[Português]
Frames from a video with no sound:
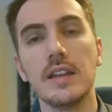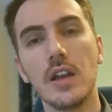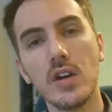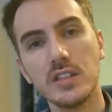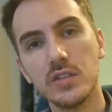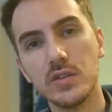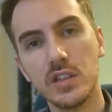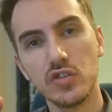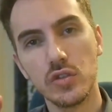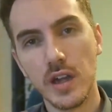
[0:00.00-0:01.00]
Então, às vezes
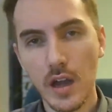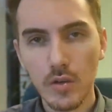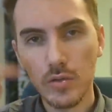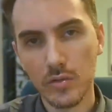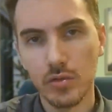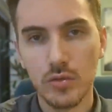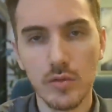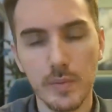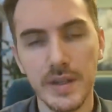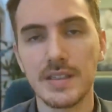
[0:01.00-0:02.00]
você jogar o,
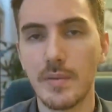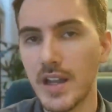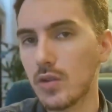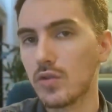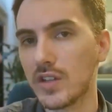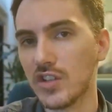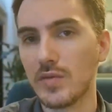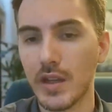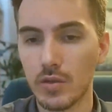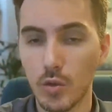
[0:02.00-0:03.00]
o pensamento ou o
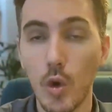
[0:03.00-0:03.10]
sentimento